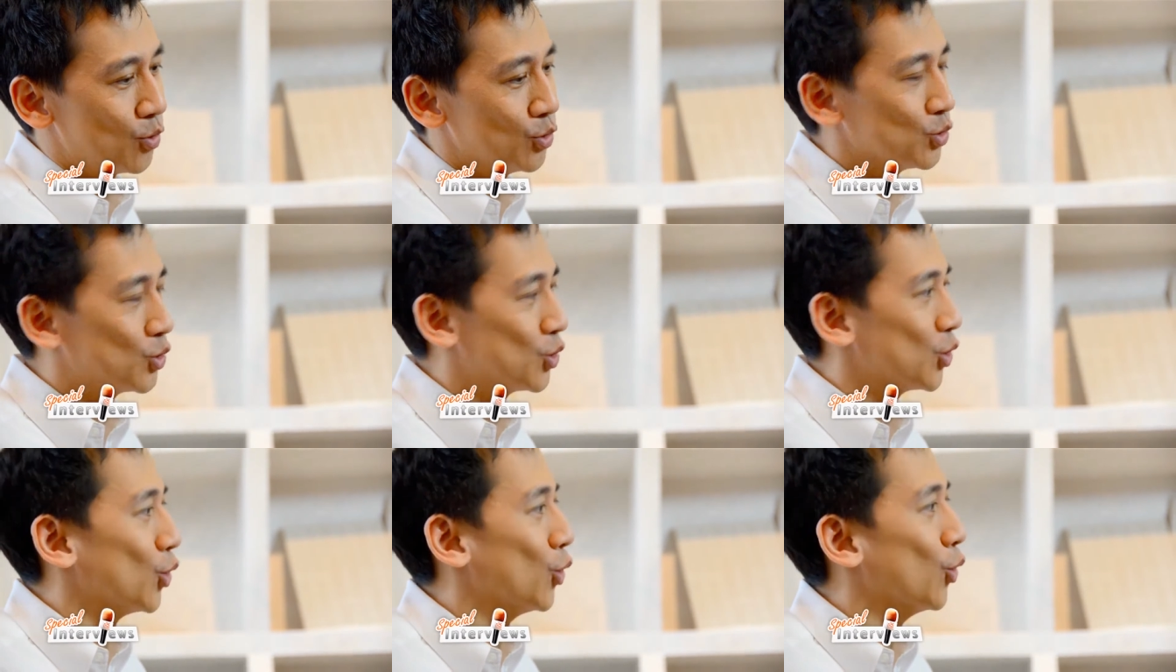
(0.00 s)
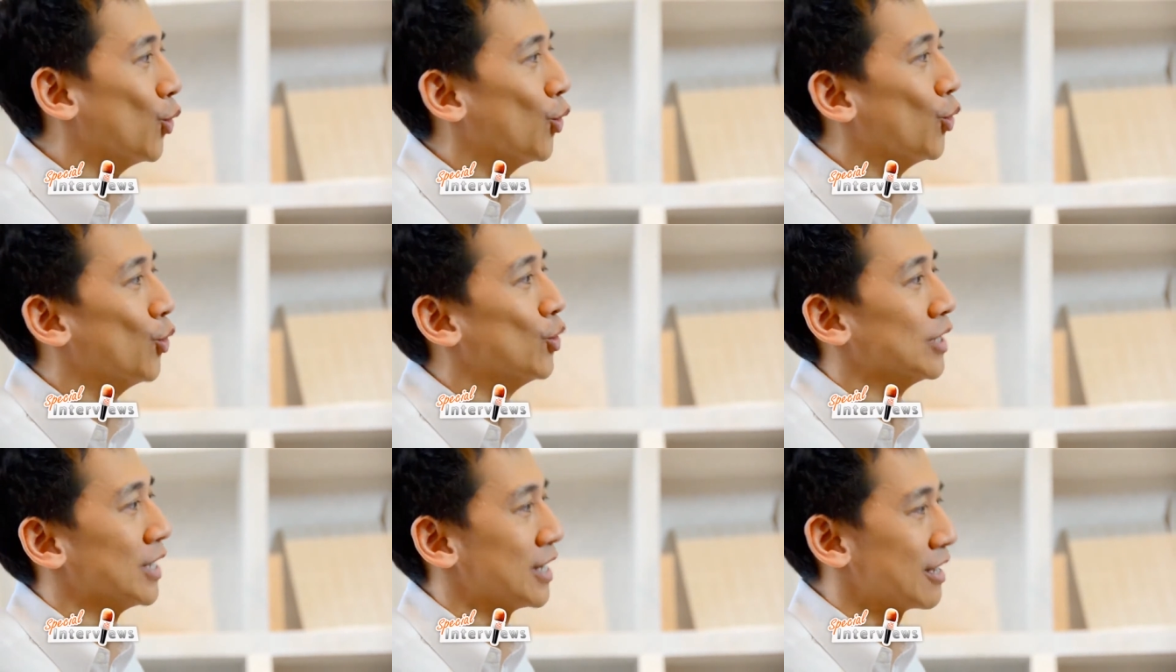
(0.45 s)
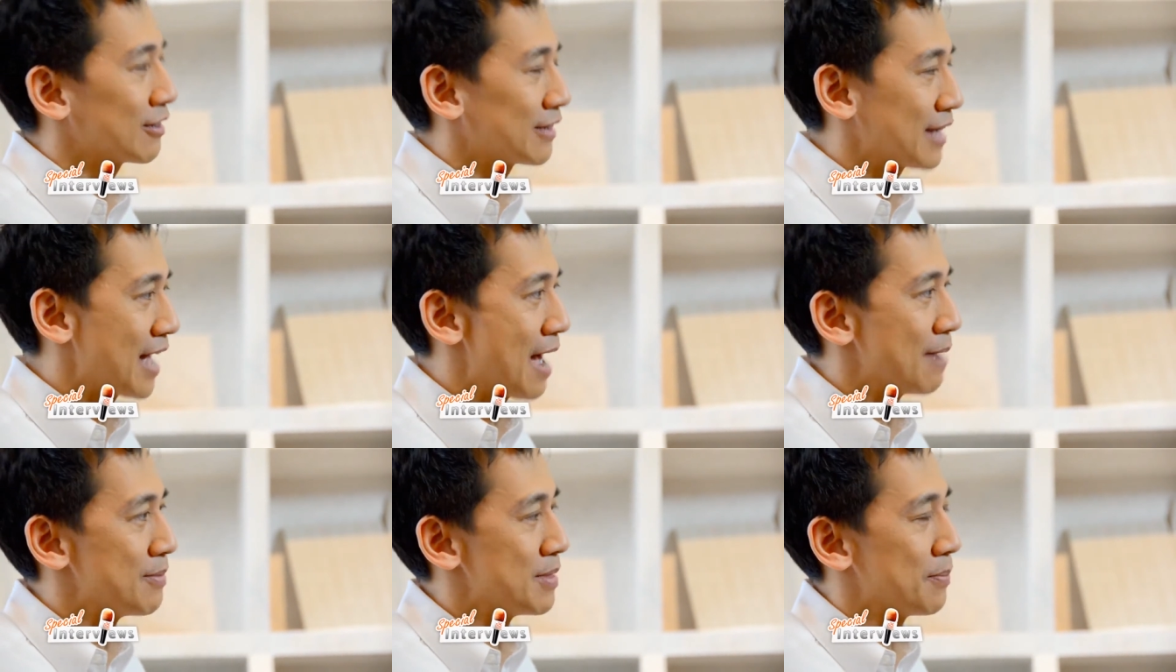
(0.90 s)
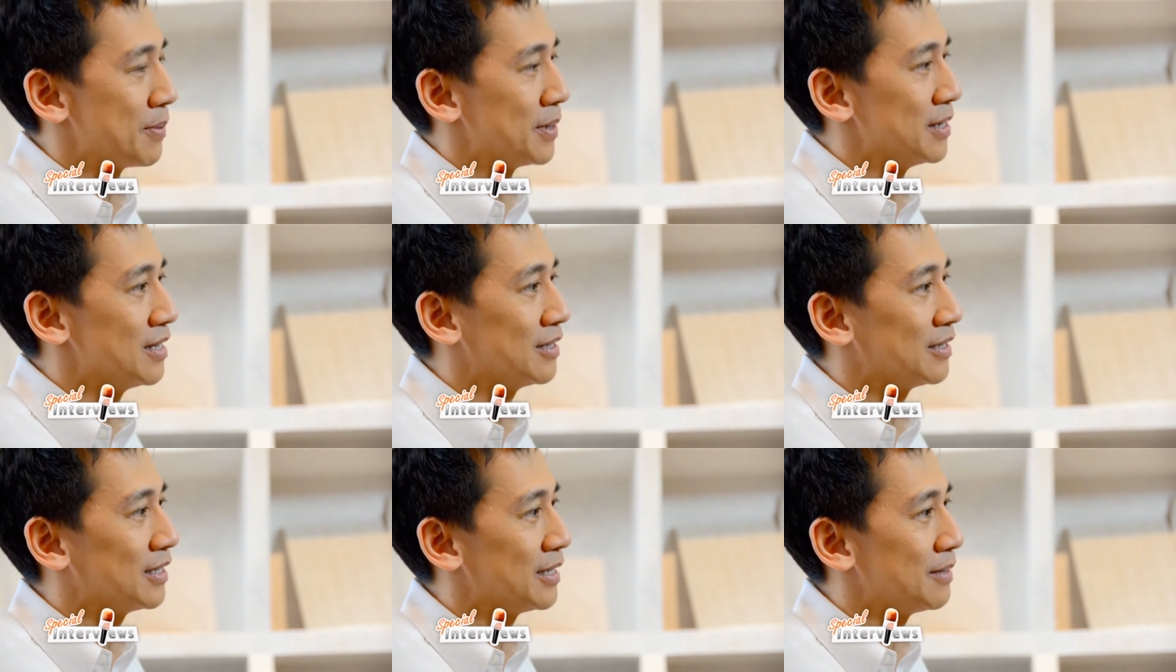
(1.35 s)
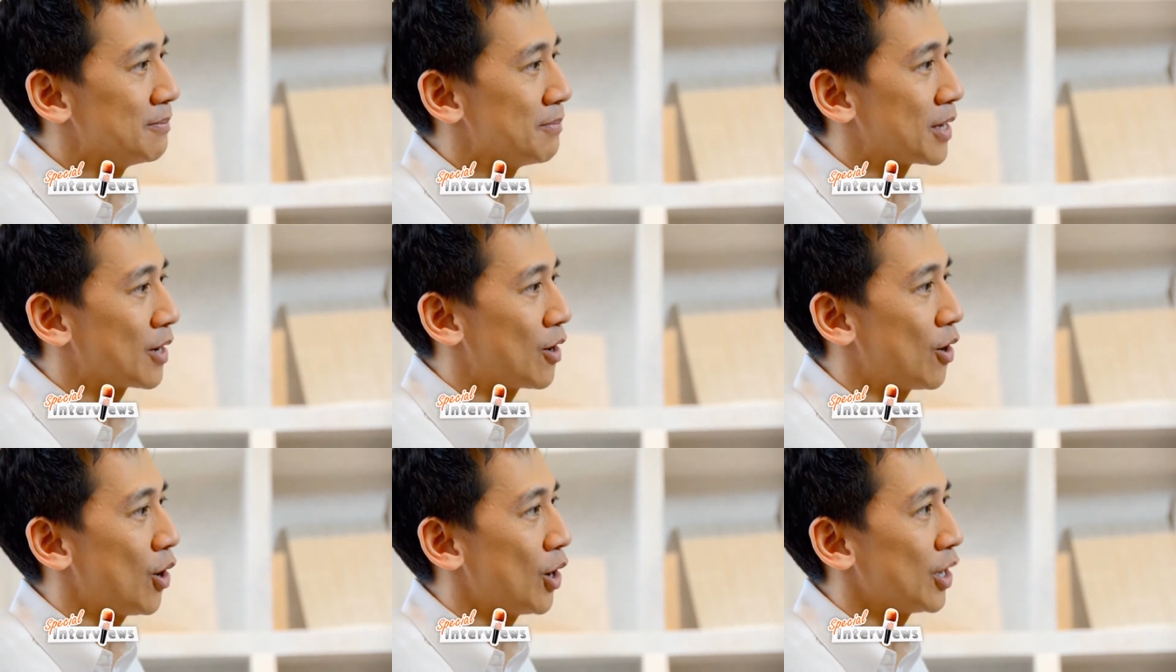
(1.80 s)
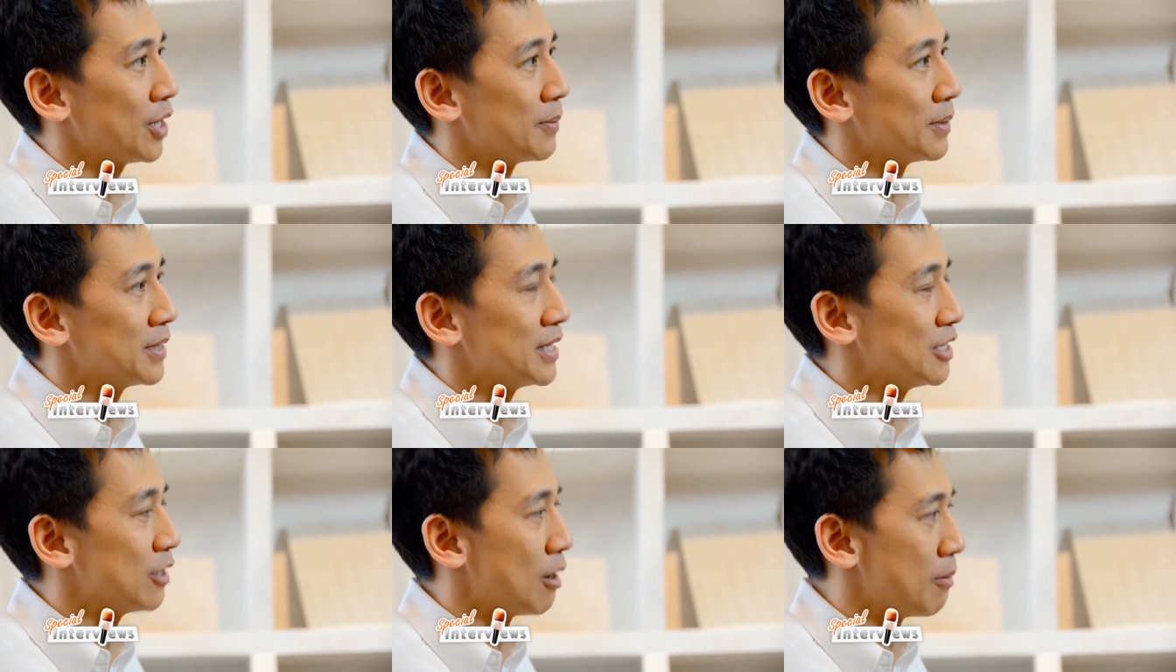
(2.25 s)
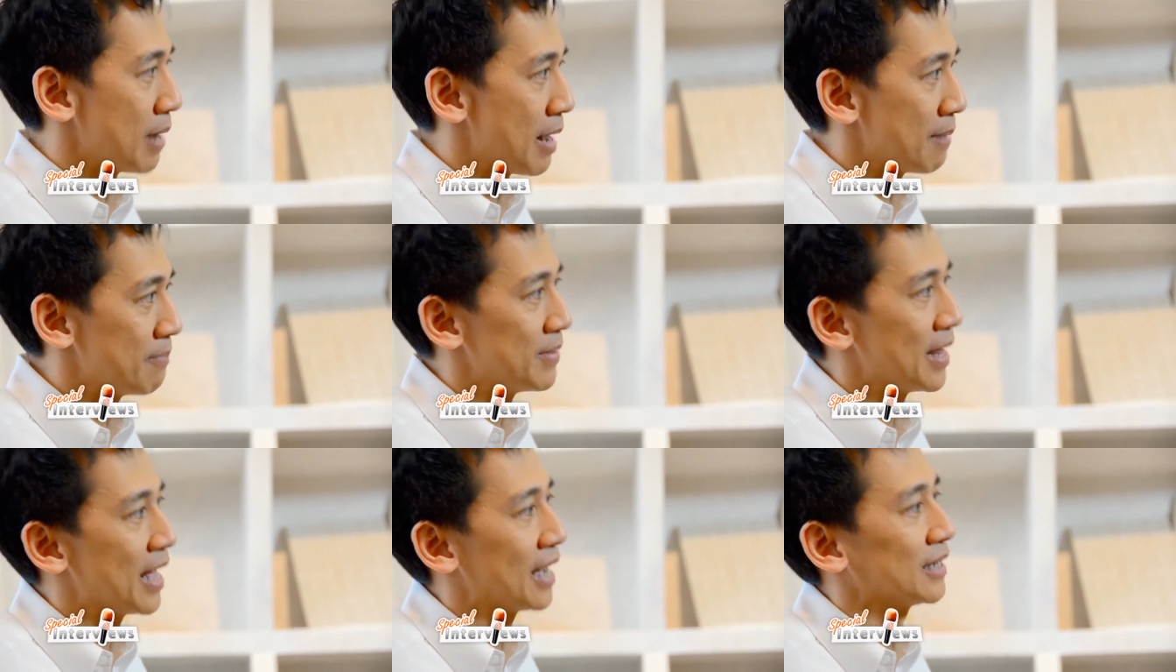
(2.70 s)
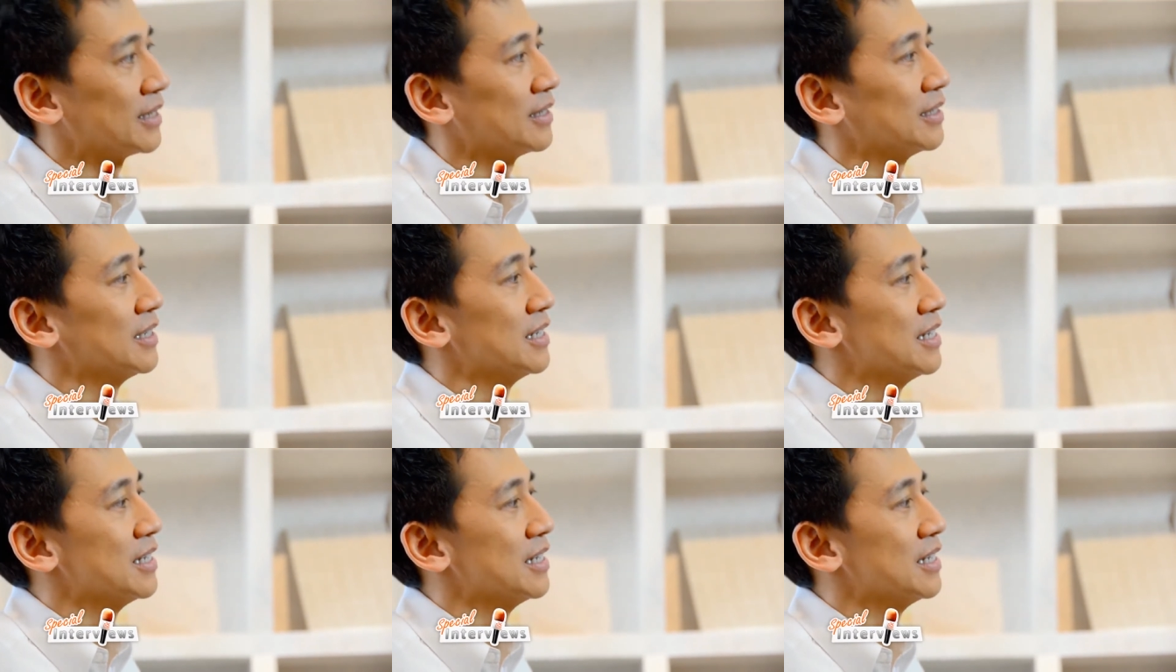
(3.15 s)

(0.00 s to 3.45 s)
คุณครูหรืออะไรก็ตามเนี่ยเป็นเรื่องที่ไม่ค่อยเป็นที่ยอมรับนะ